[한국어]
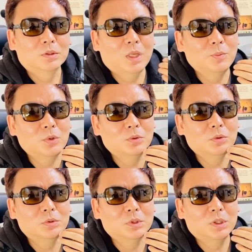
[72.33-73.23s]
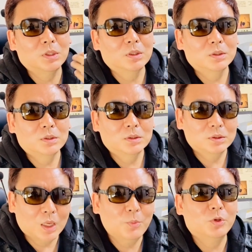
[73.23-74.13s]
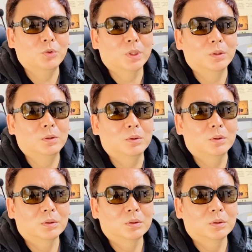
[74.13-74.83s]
삼성전자 사면 돼요?